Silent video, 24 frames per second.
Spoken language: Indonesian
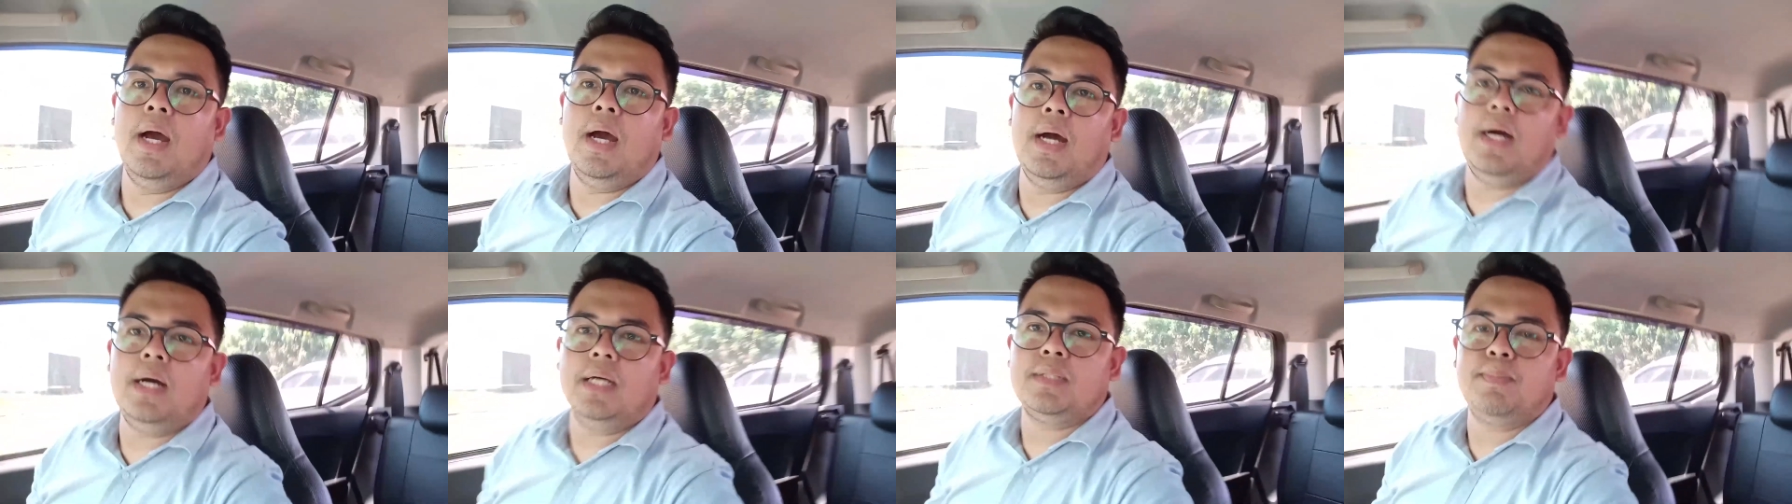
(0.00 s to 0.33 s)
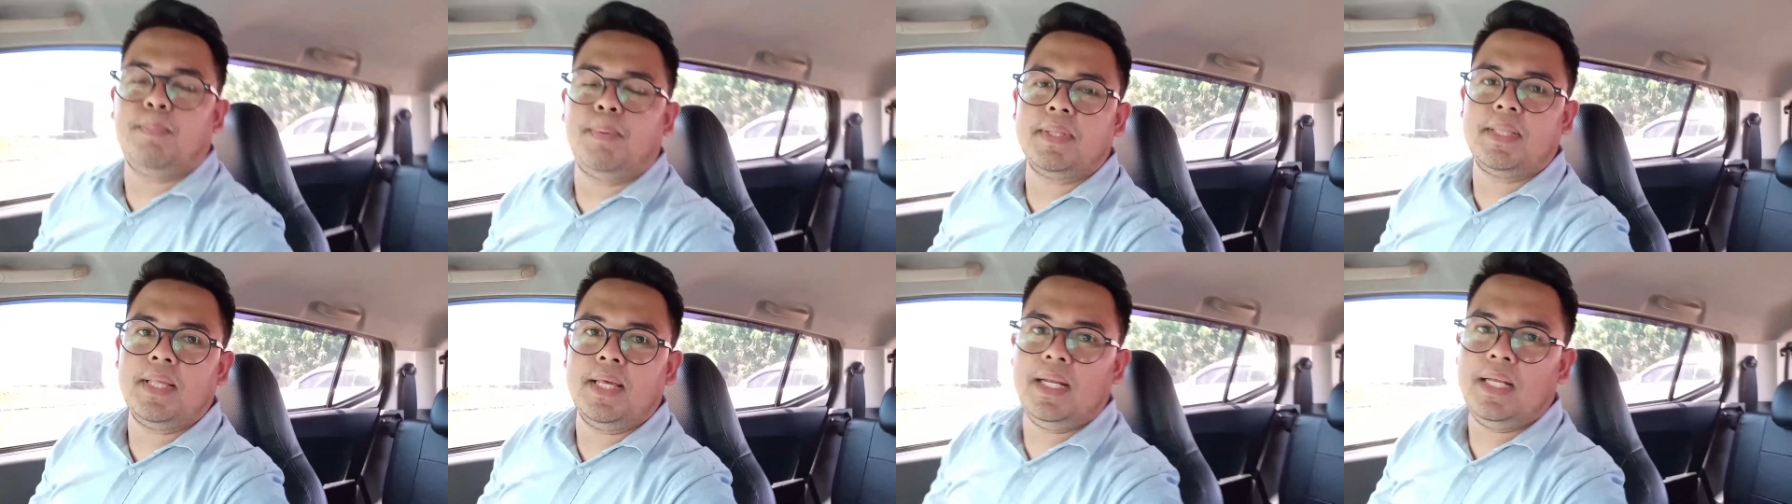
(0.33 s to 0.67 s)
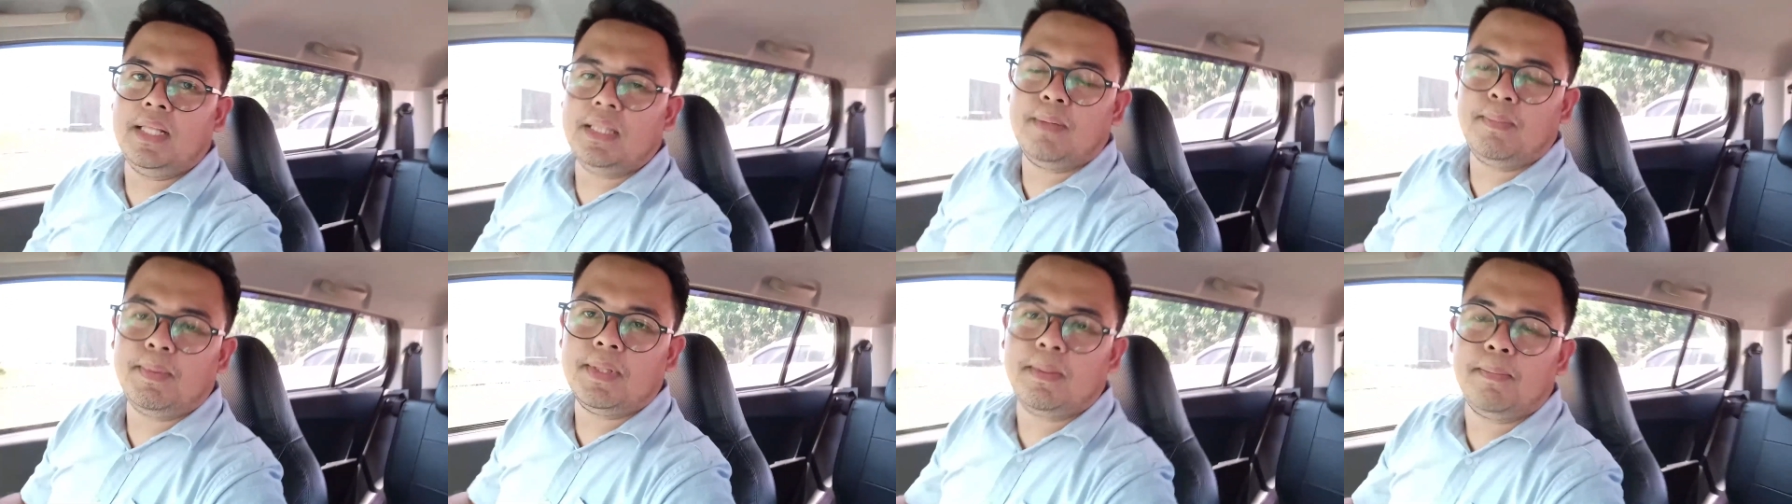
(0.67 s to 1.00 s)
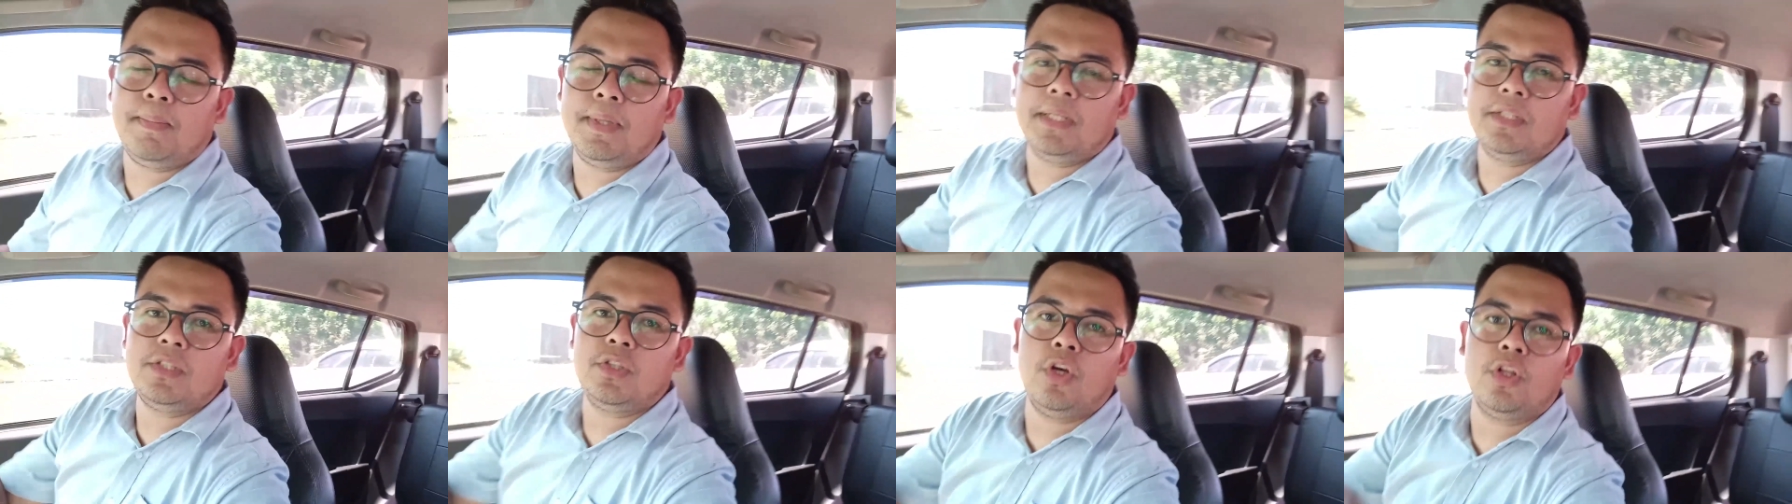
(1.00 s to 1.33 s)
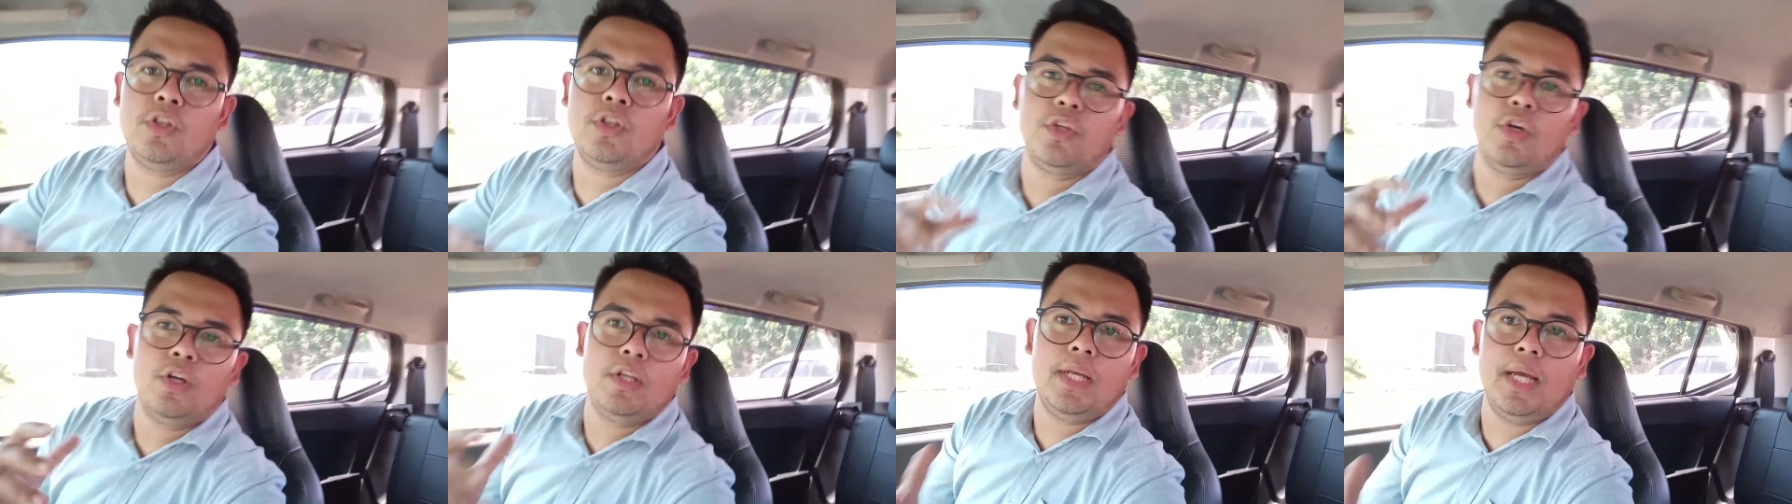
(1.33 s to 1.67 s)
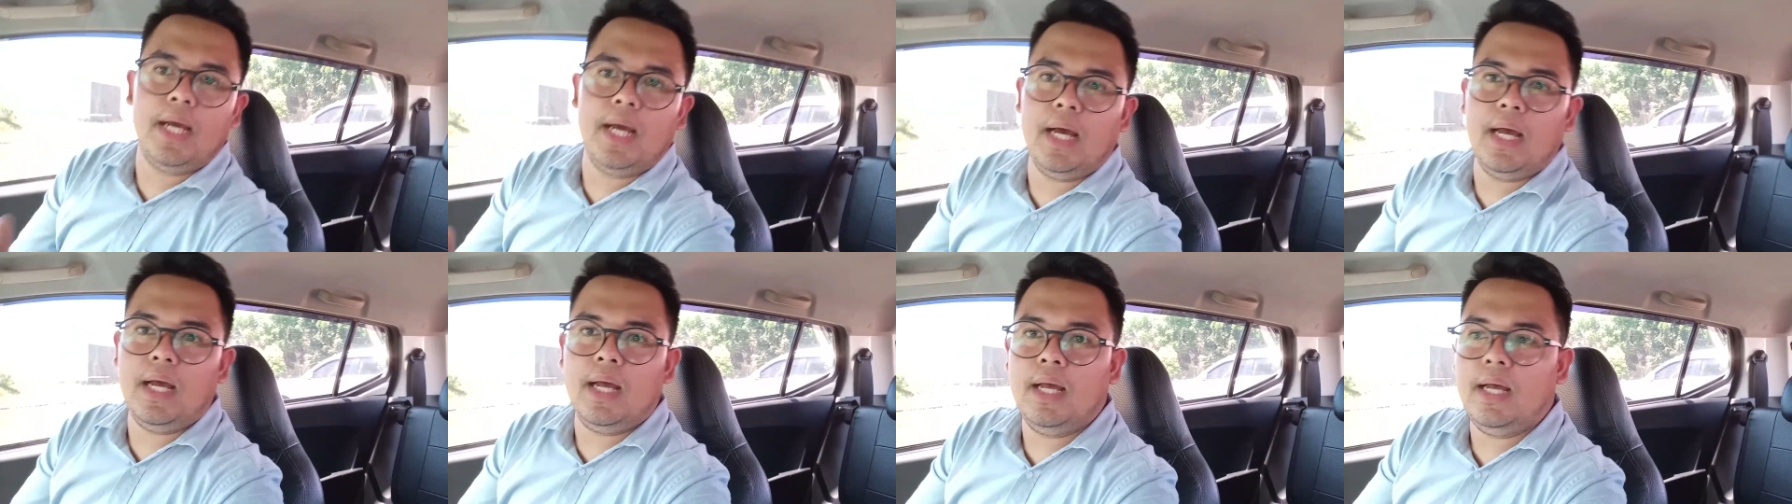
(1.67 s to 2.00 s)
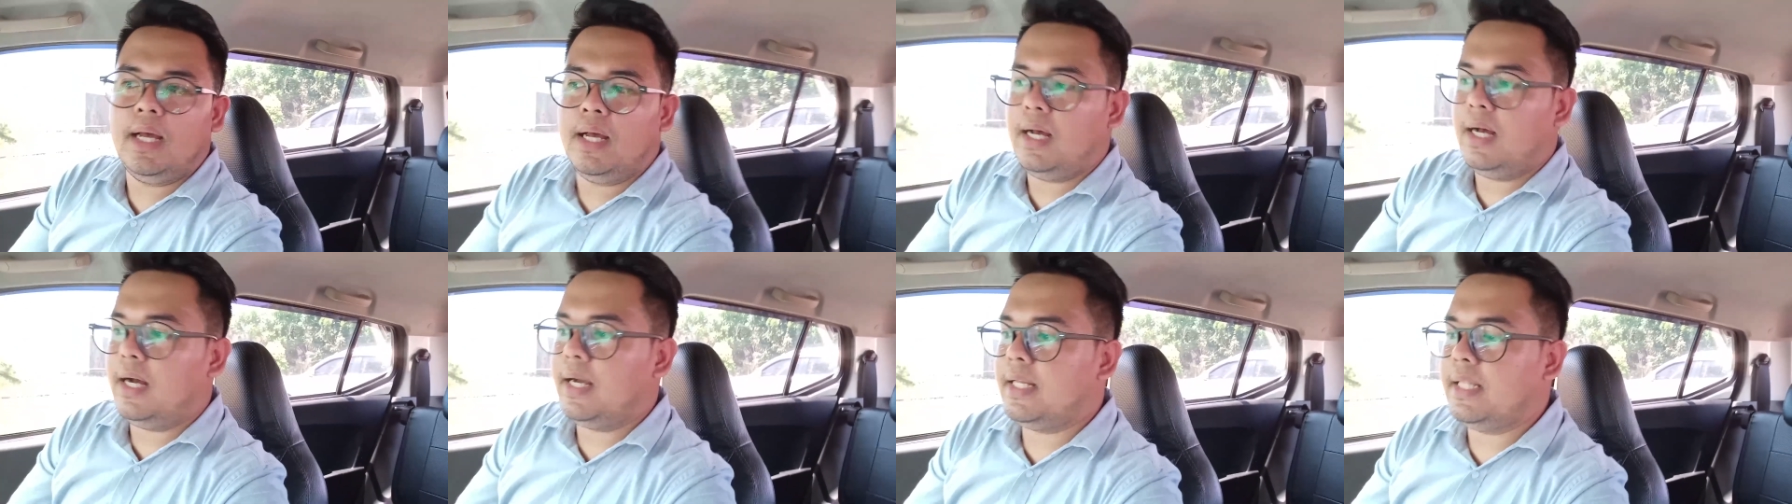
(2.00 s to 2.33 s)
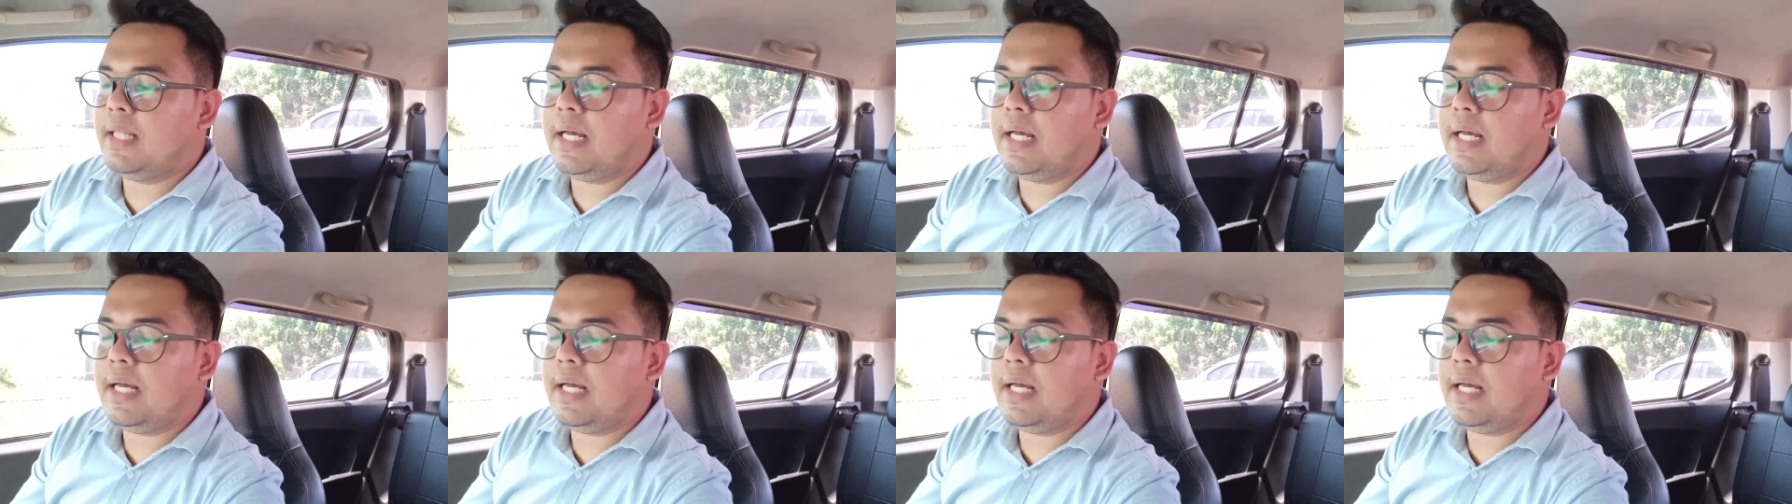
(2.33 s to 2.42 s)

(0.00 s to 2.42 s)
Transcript: uh, seperti ini teman-teman contohnya uh,